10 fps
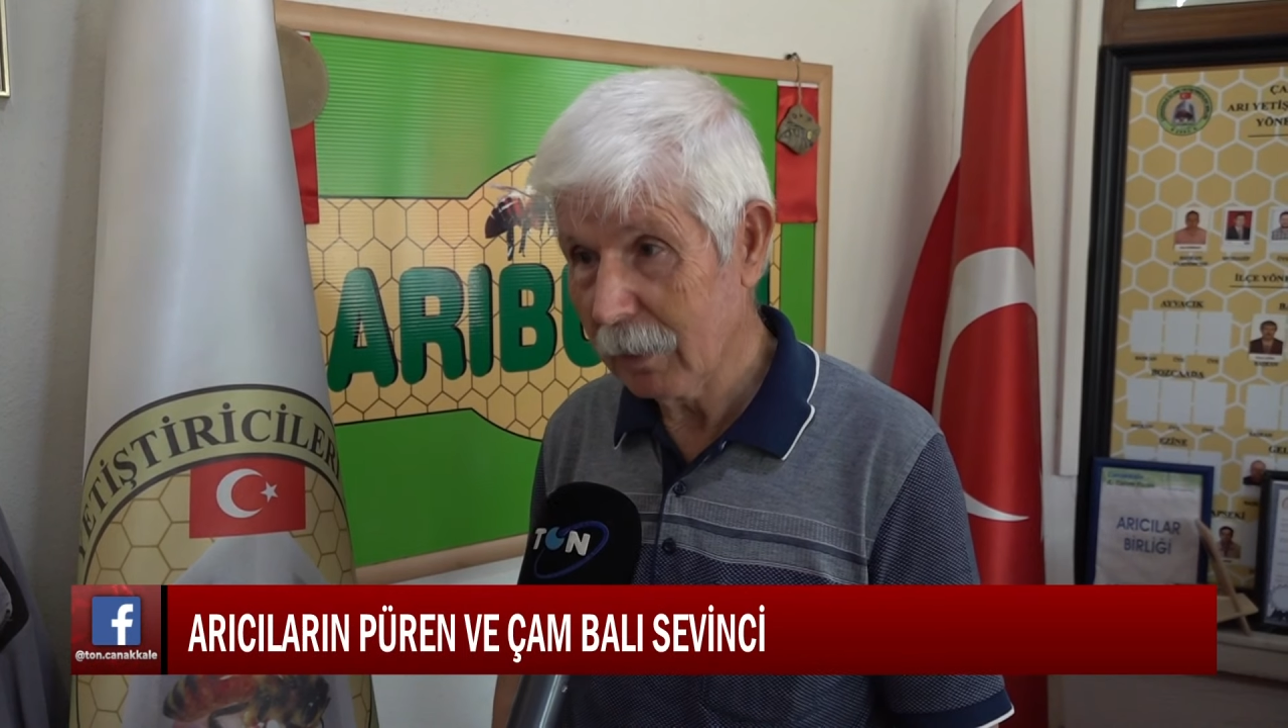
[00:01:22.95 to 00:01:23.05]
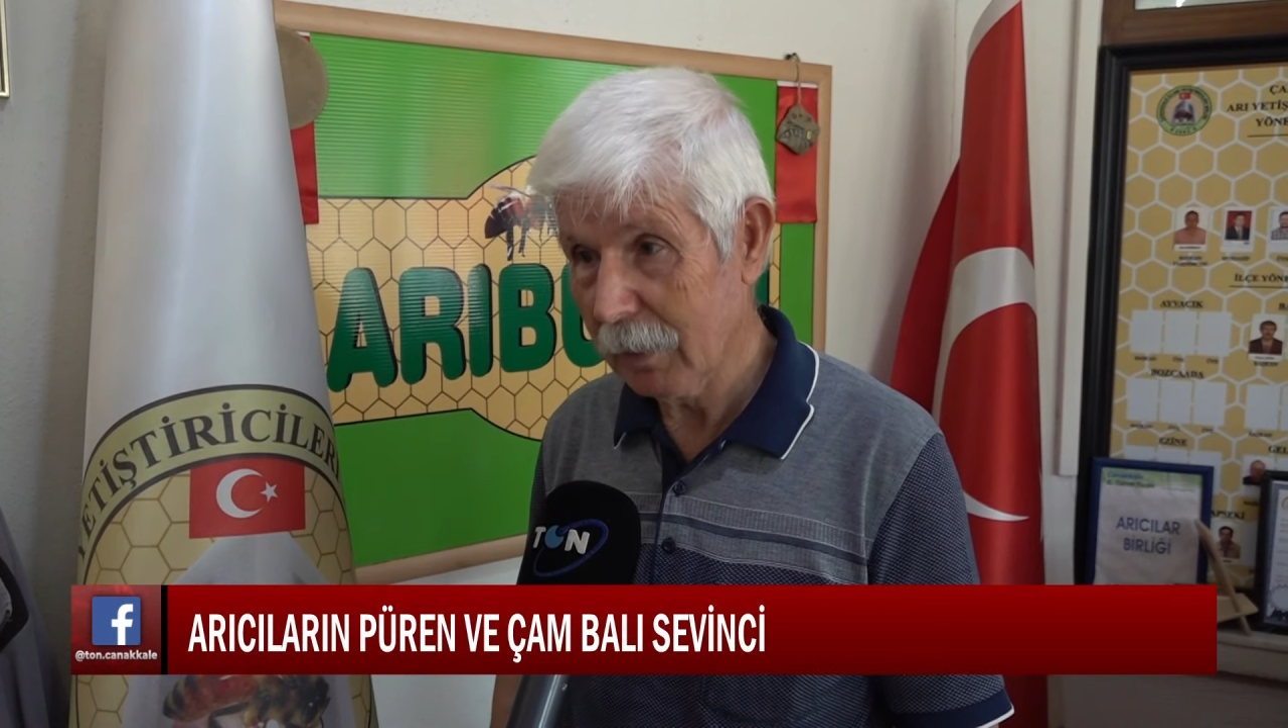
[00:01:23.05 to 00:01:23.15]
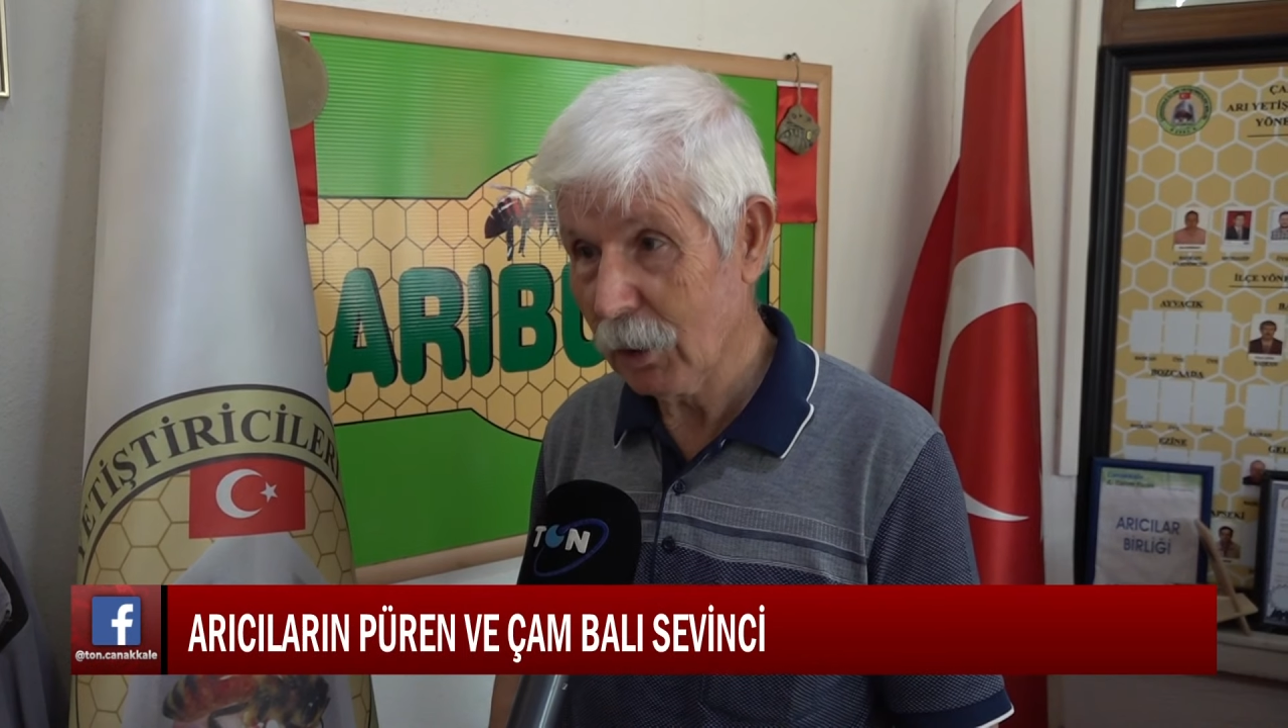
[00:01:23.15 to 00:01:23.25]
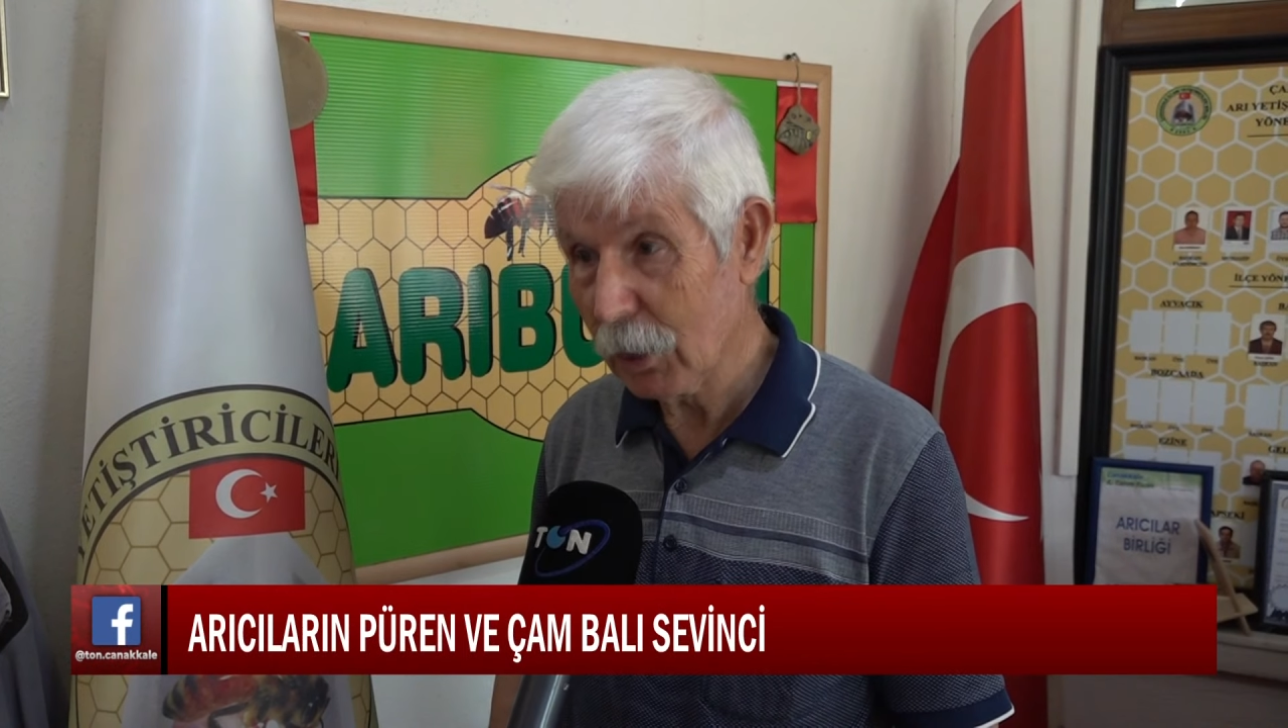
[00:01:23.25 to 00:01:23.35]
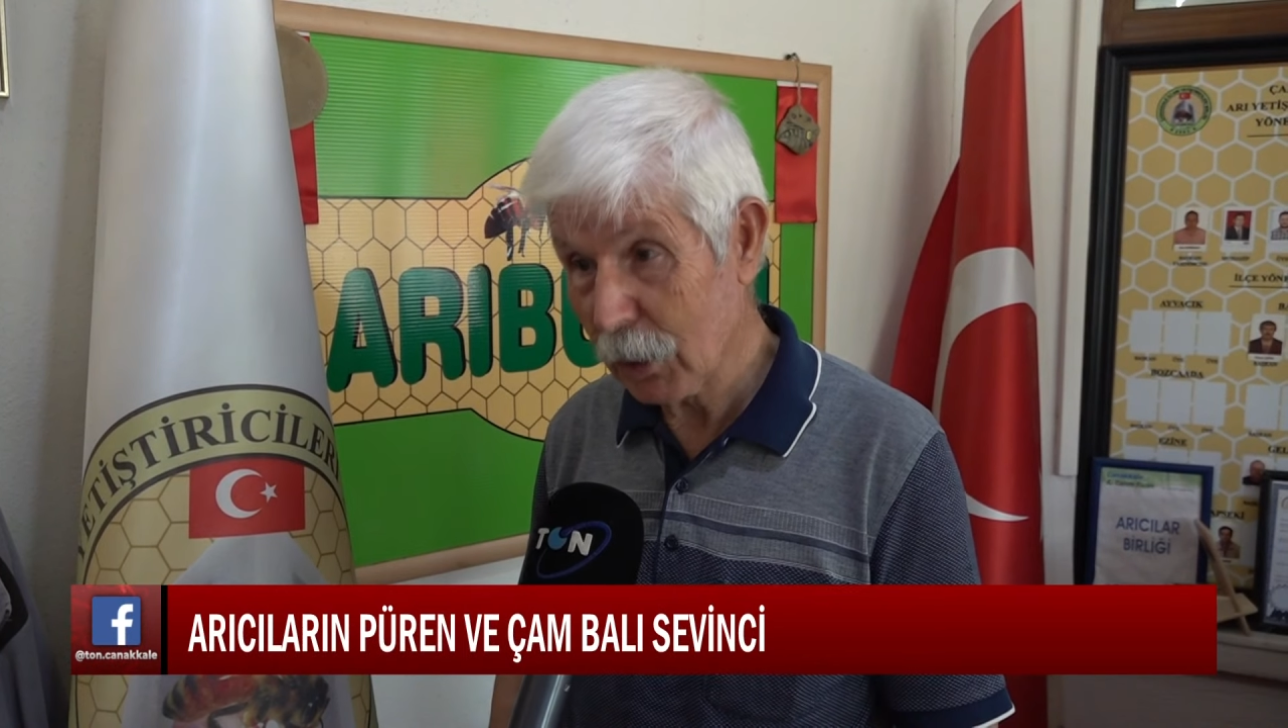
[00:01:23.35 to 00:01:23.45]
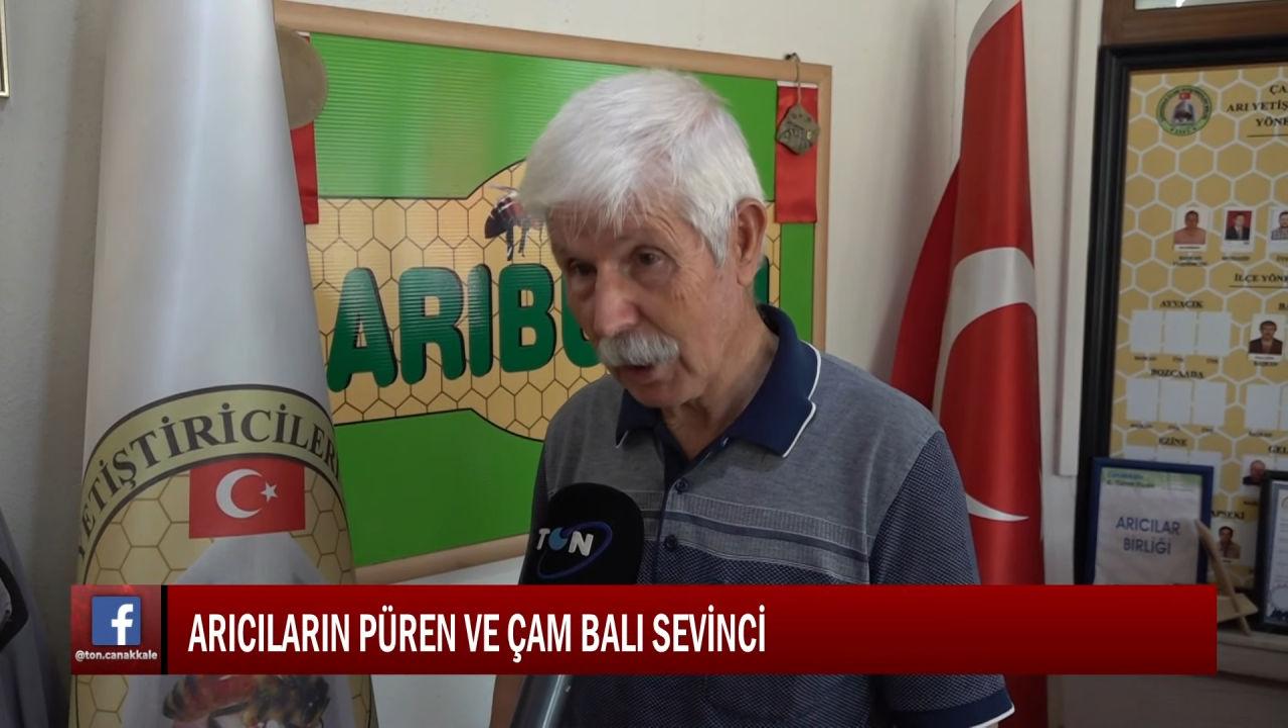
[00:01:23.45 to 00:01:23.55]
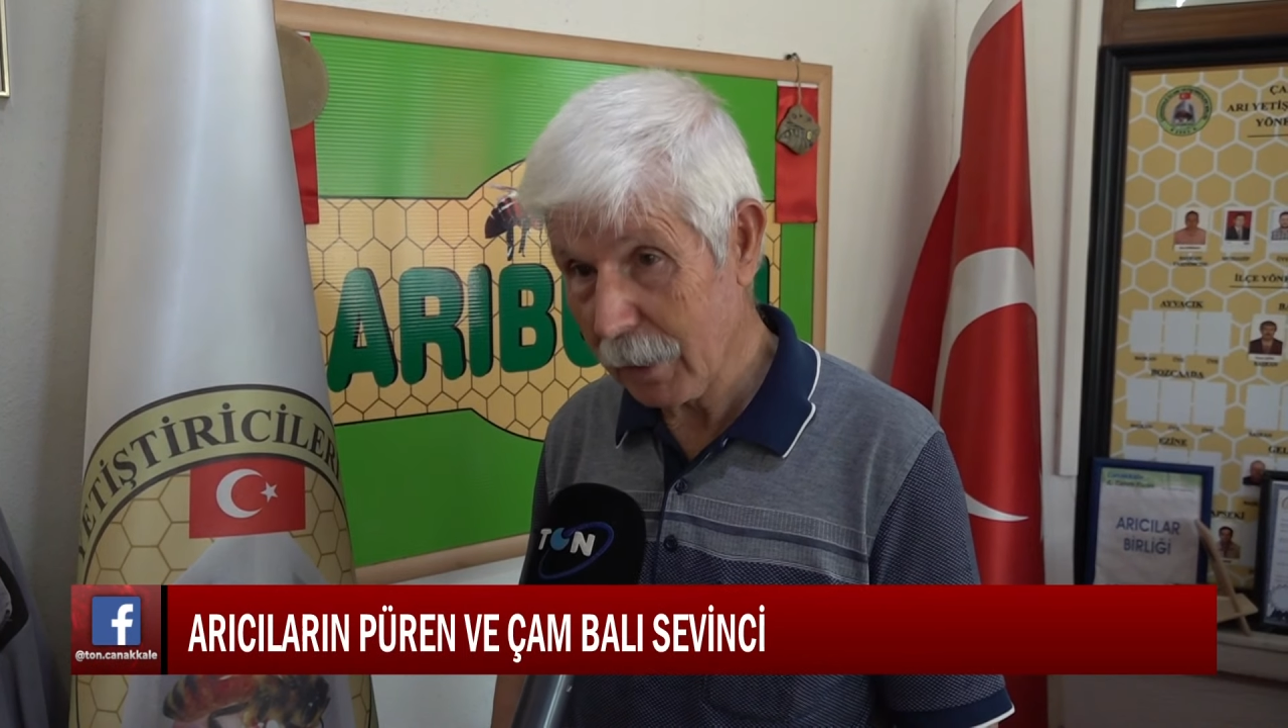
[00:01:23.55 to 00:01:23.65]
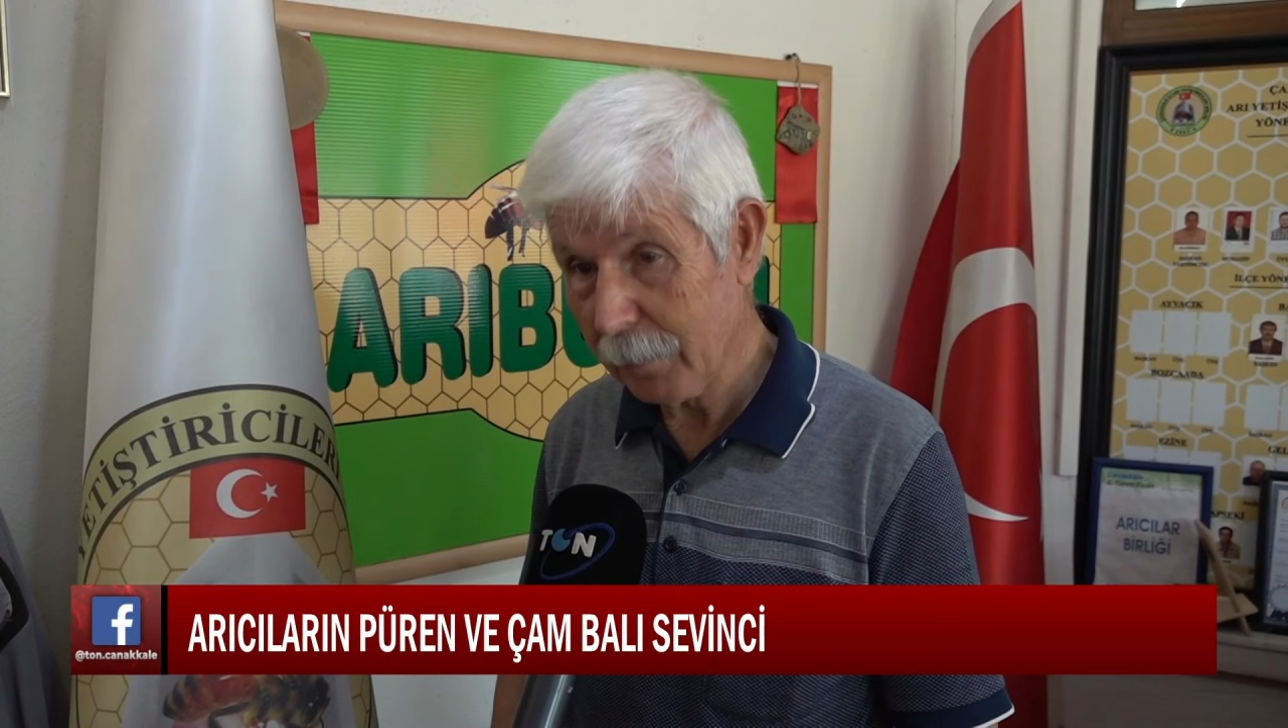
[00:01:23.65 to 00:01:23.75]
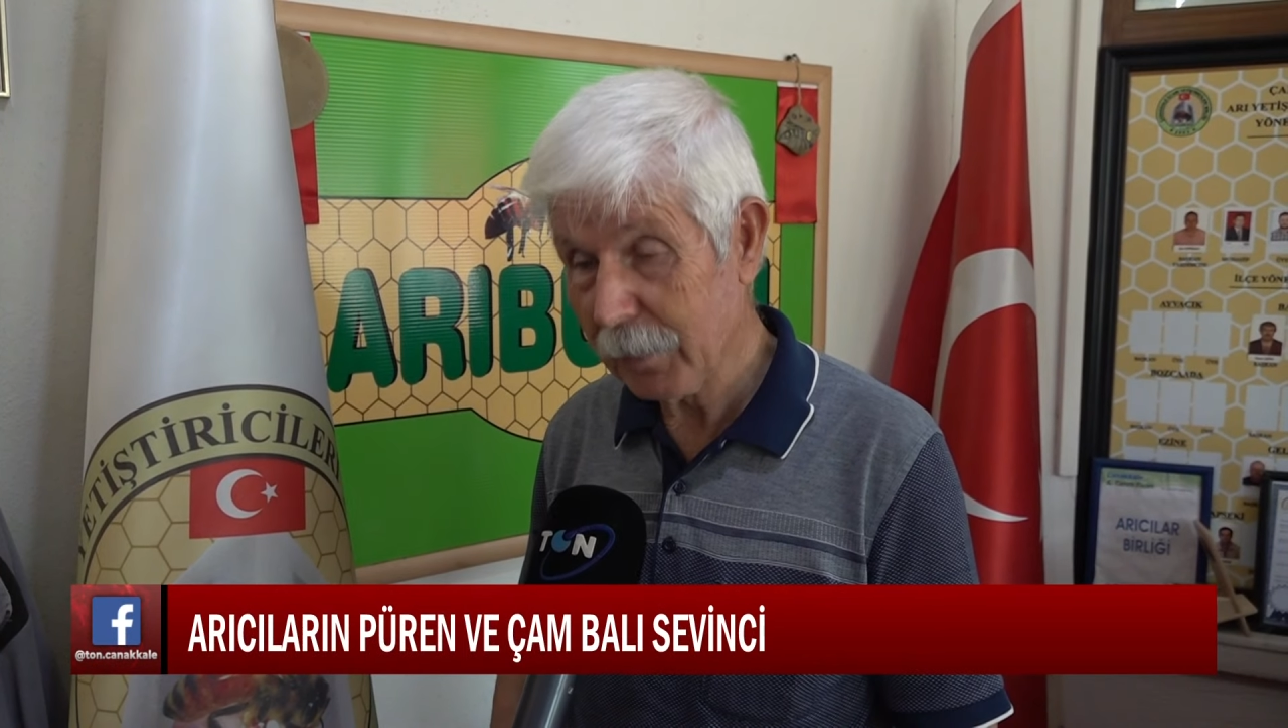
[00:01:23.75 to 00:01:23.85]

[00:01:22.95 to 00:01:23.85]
çıkacak.